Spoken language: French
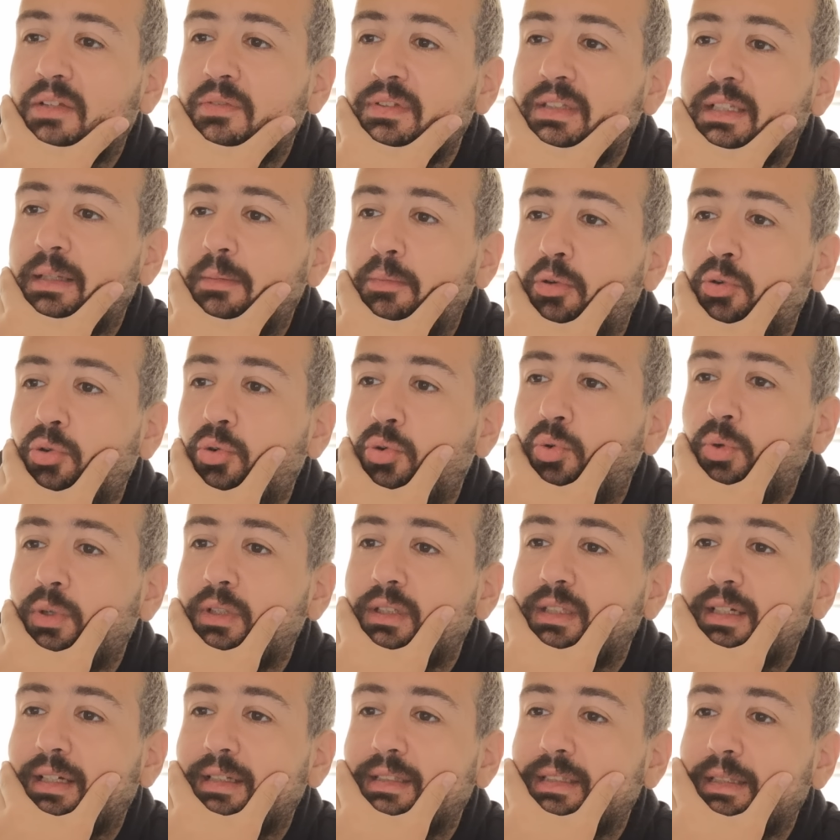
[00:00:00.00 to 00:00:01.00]
Évidemment, l'euro
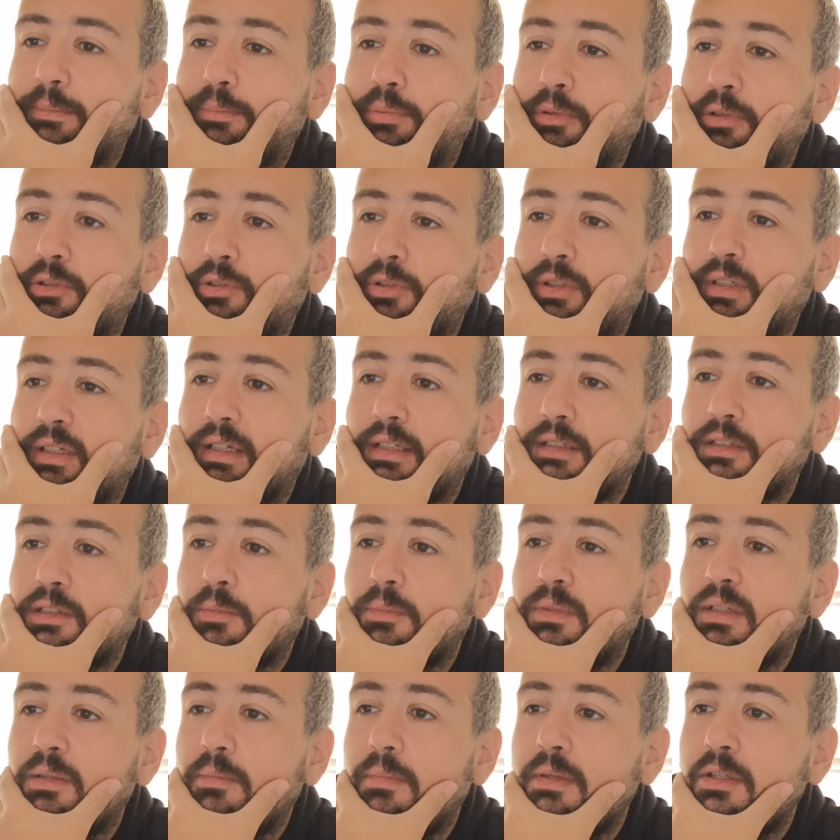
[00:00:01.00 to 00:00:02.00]
est très important et
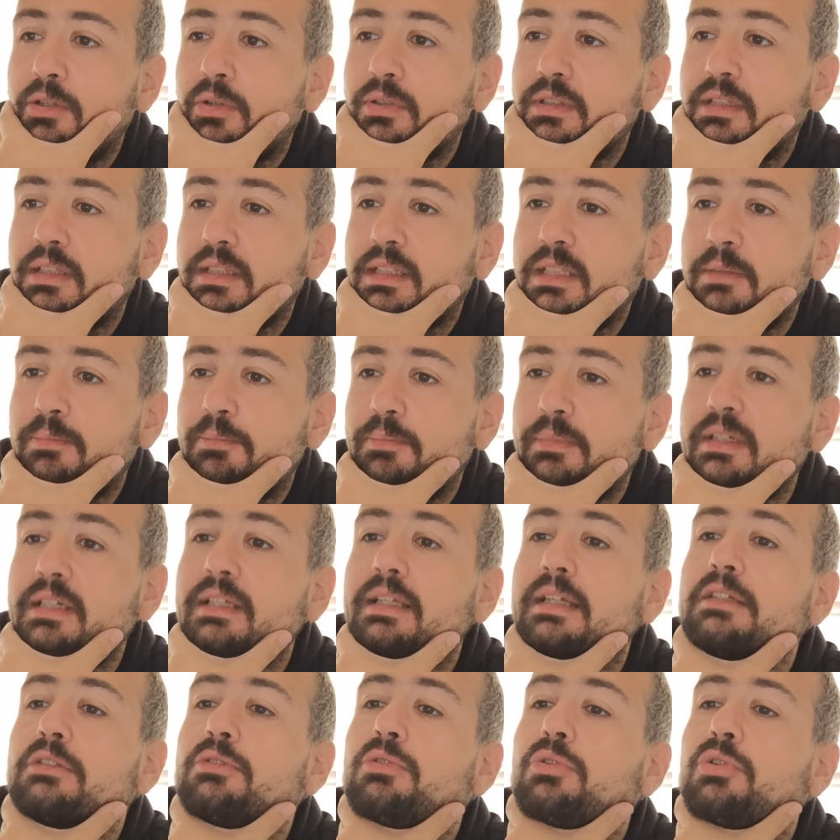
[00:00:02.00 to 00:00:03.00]
rassemble les meilleures équipes, mais il
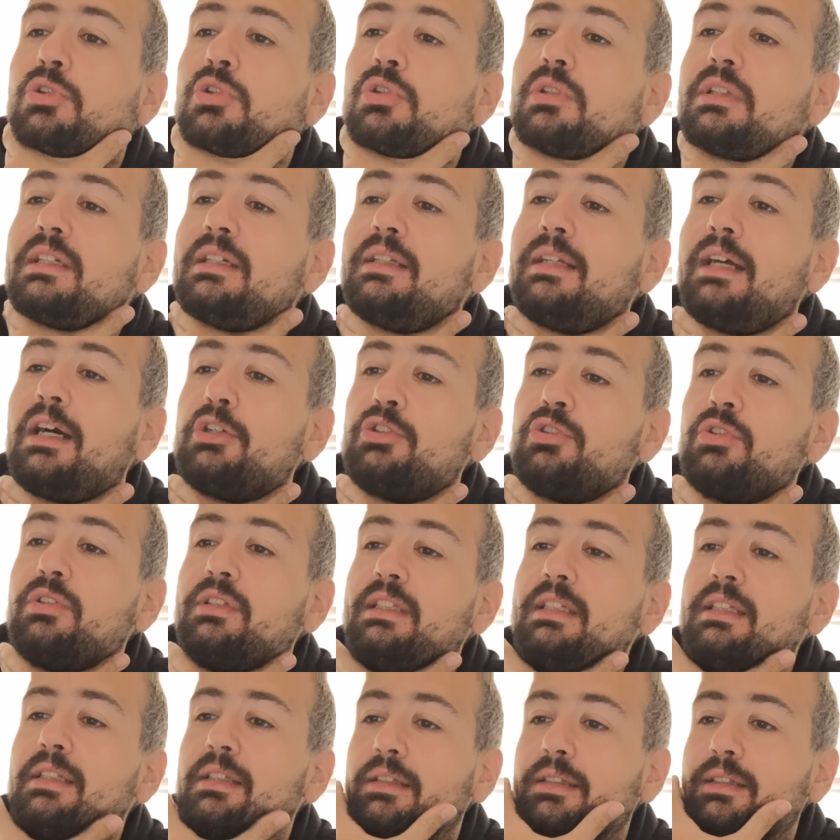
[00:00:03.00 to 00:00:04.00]
laisse de côté
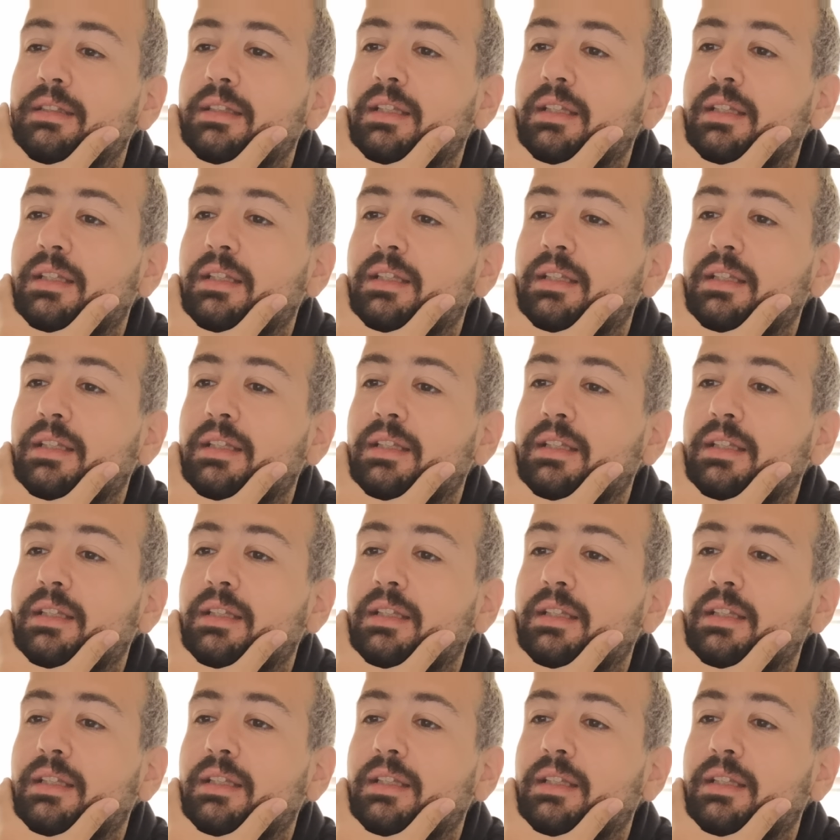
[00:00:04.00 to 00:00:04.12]
l'Argentine,